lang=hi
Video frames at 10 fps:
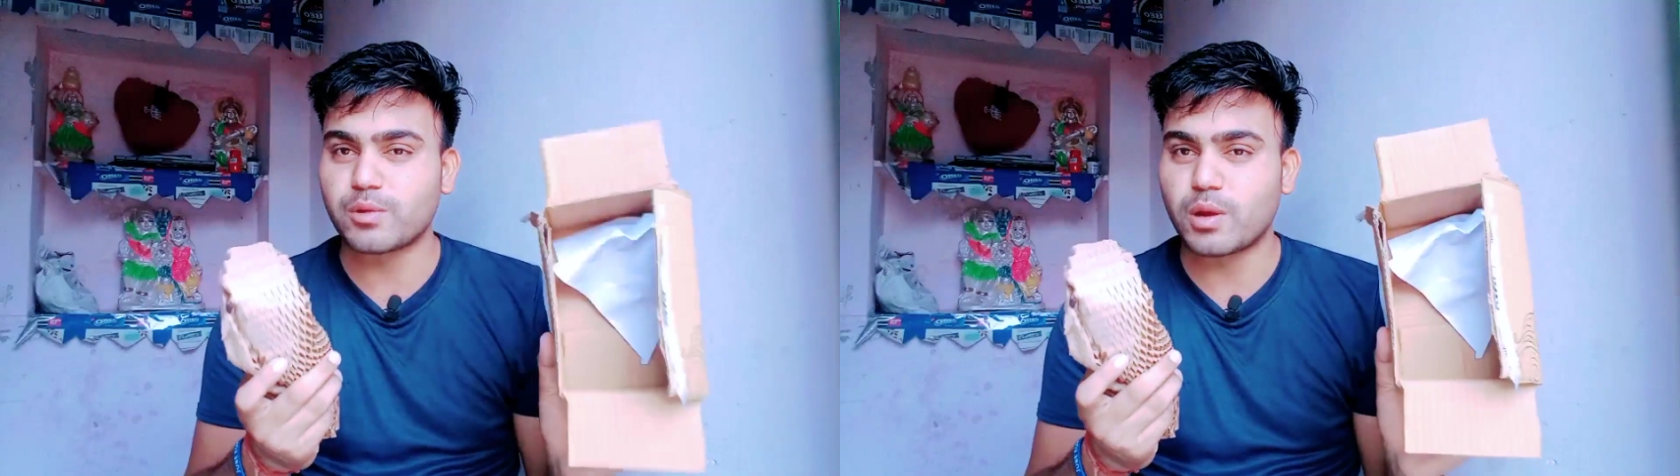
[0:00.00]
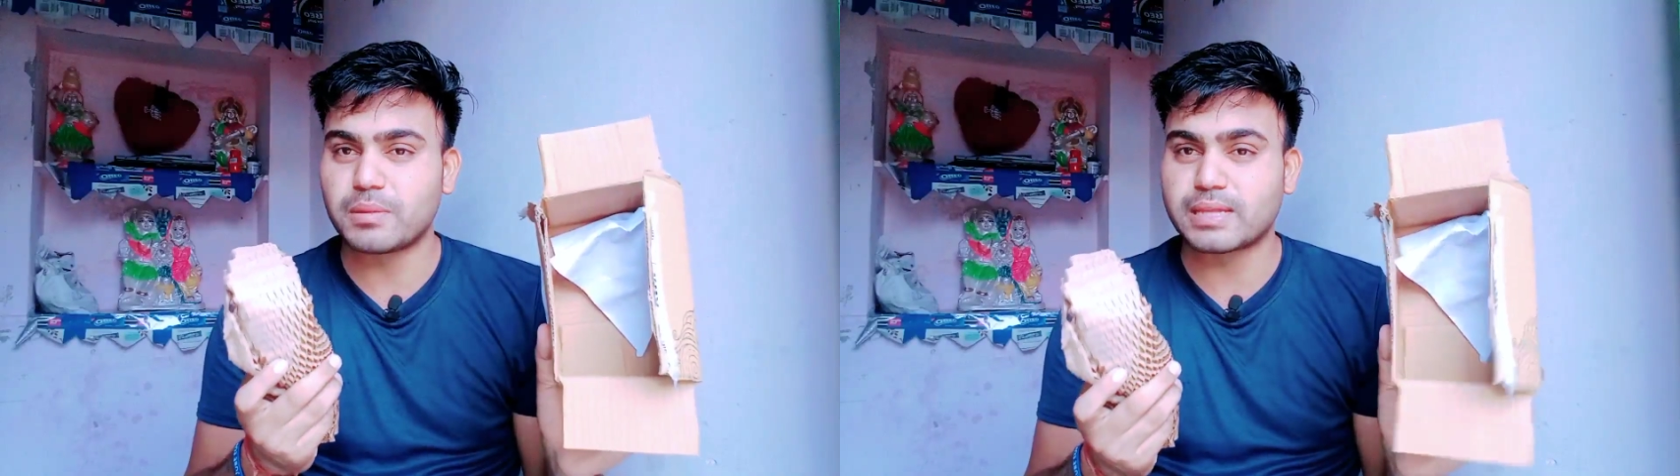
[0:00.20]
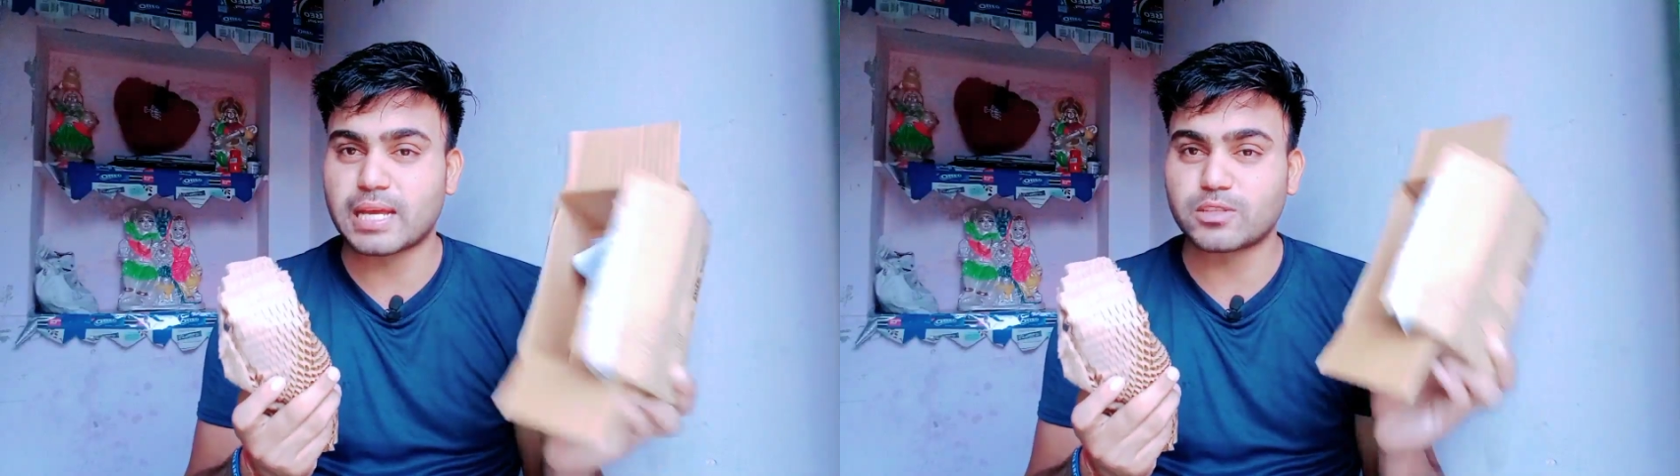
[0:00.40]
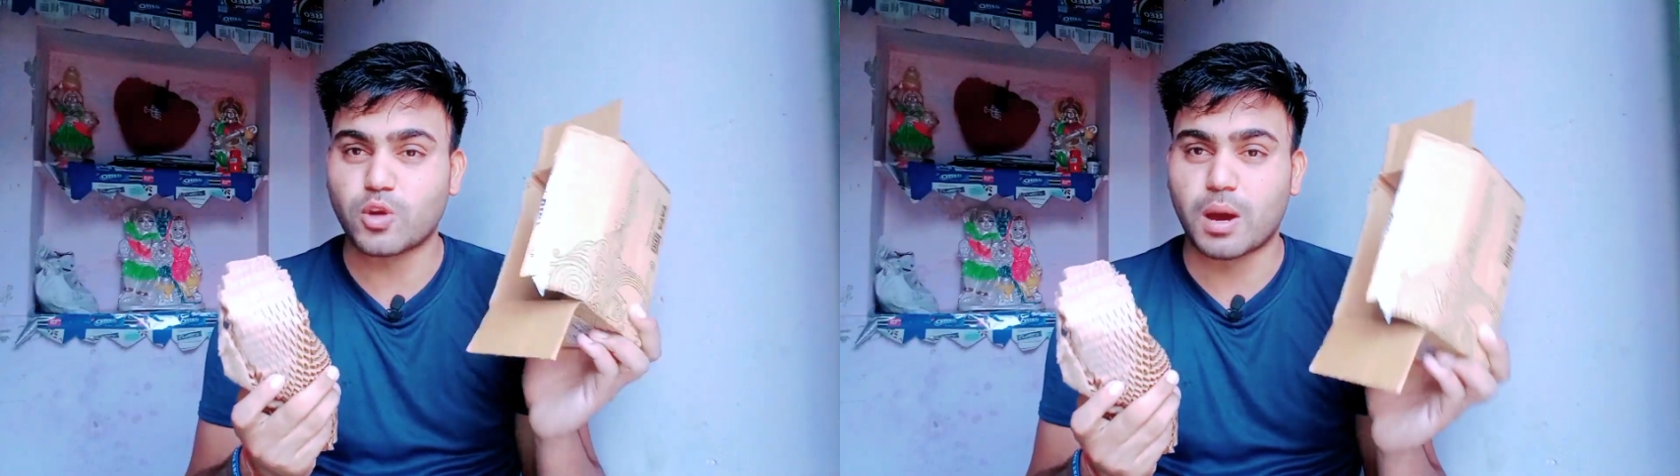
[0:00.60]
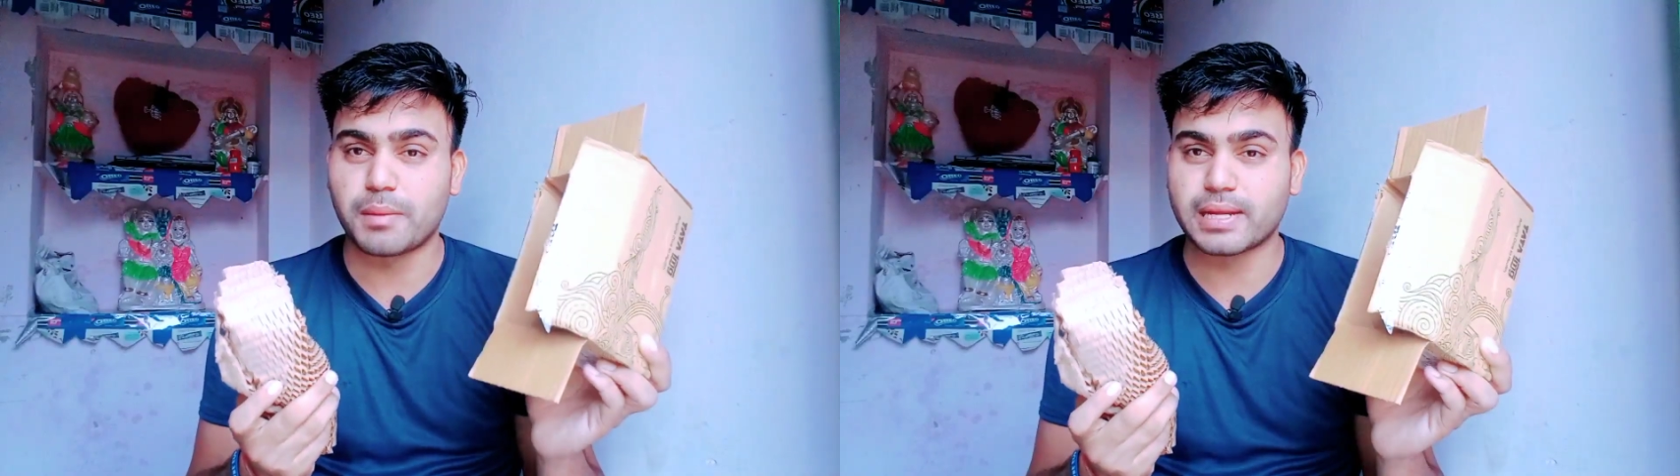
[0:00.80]
मैनुअल मिलता है
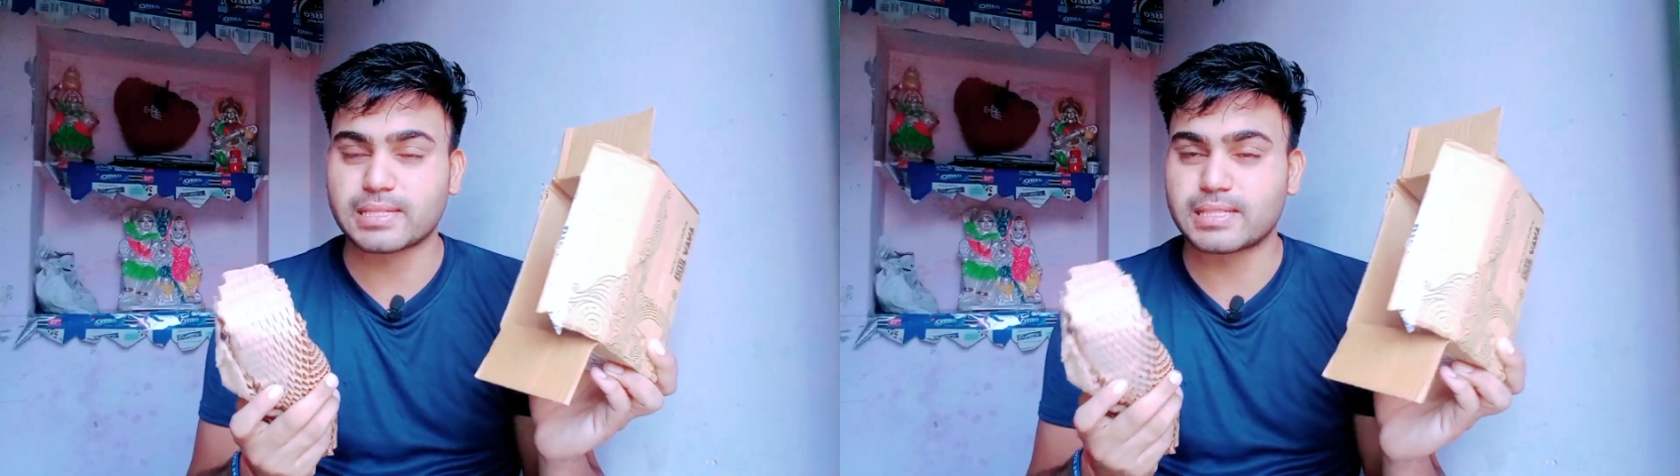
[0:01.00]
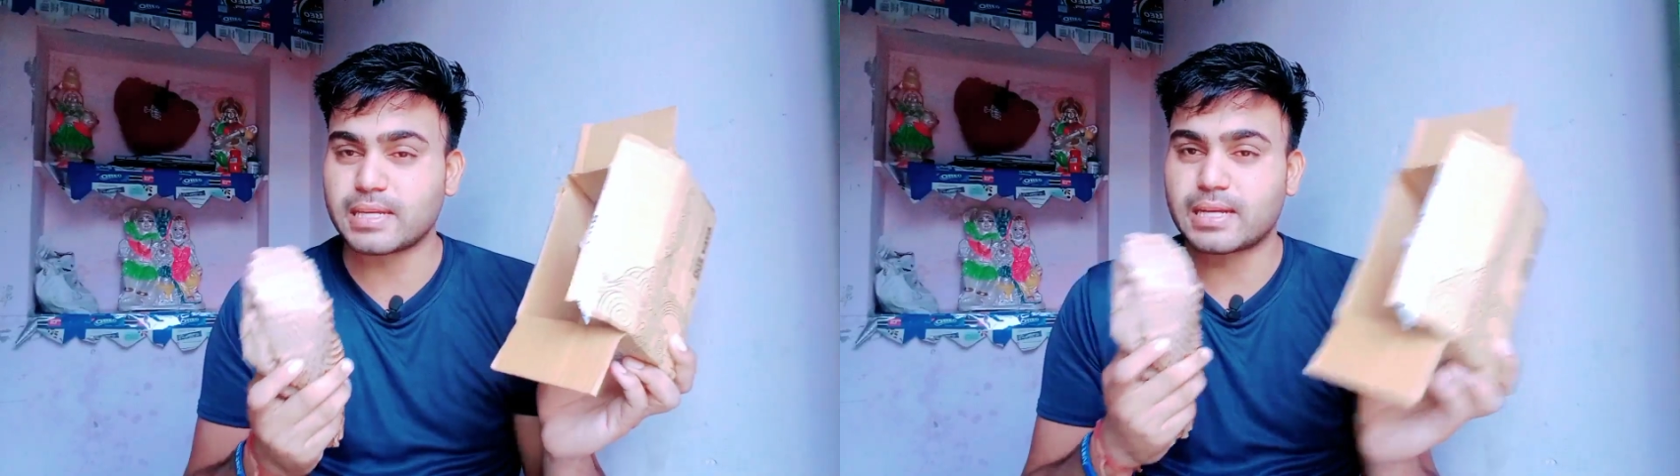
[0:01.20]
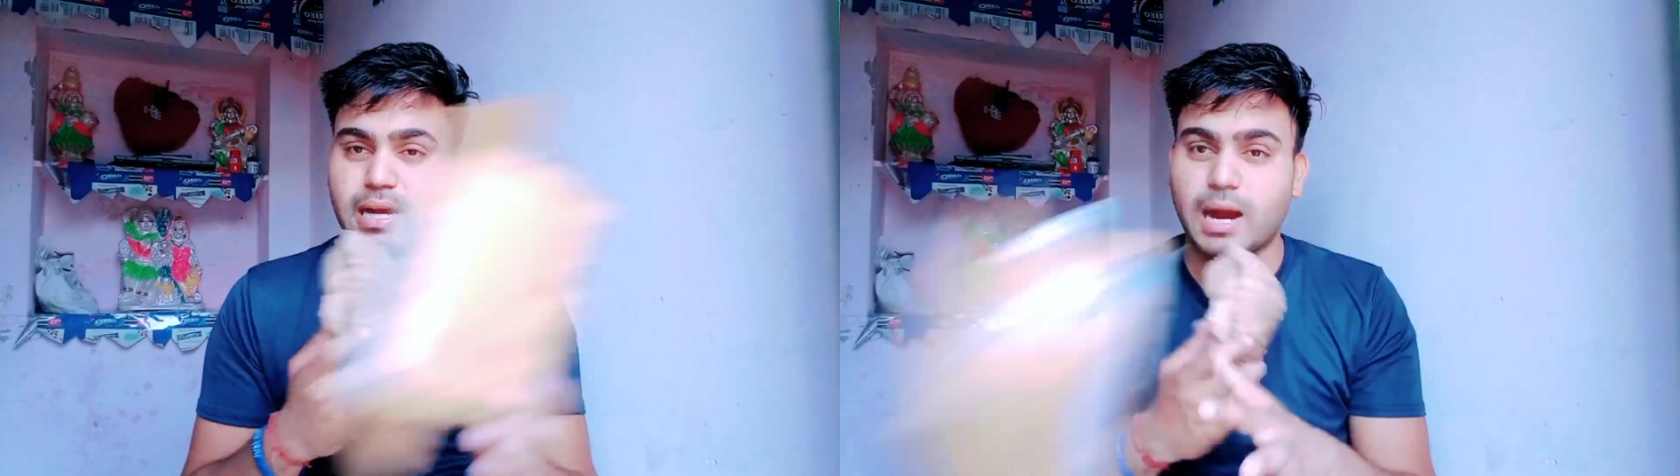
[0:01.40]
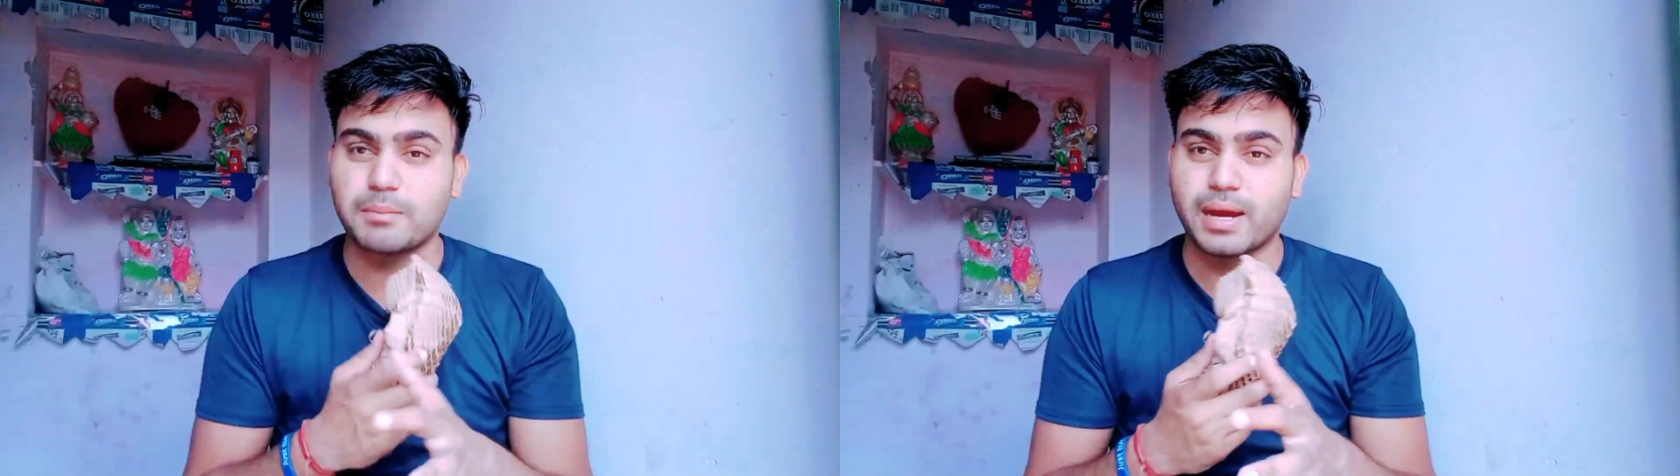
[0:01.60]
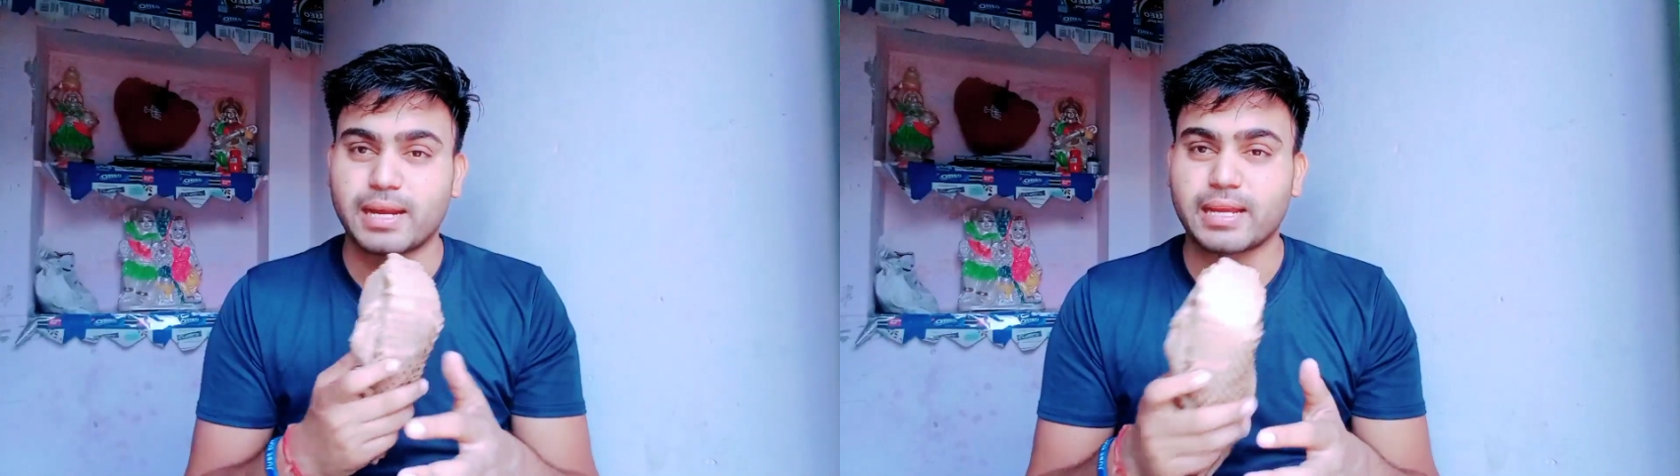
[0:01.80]
जो हमारे किसी
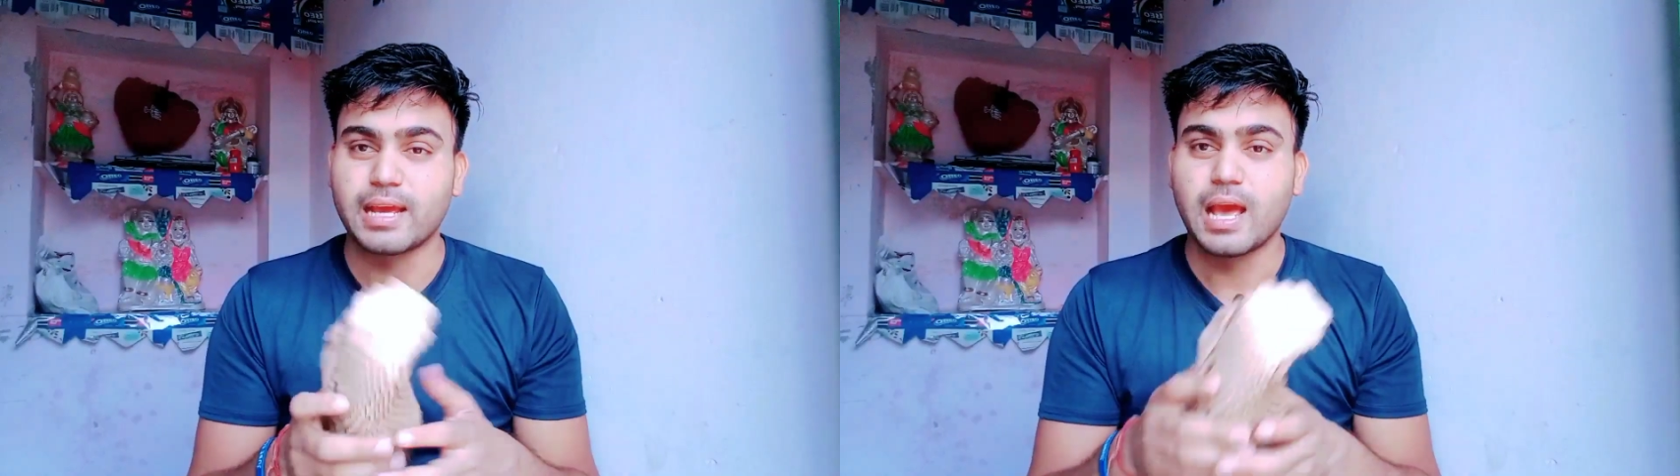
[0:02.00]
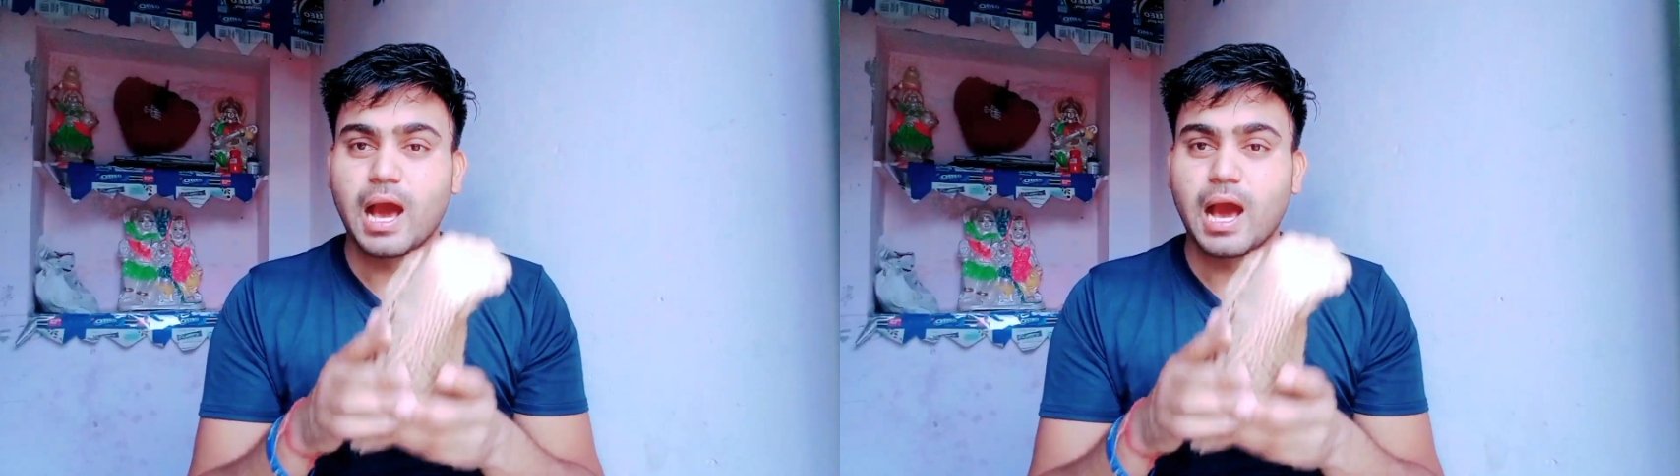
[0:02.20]
काम का नहीं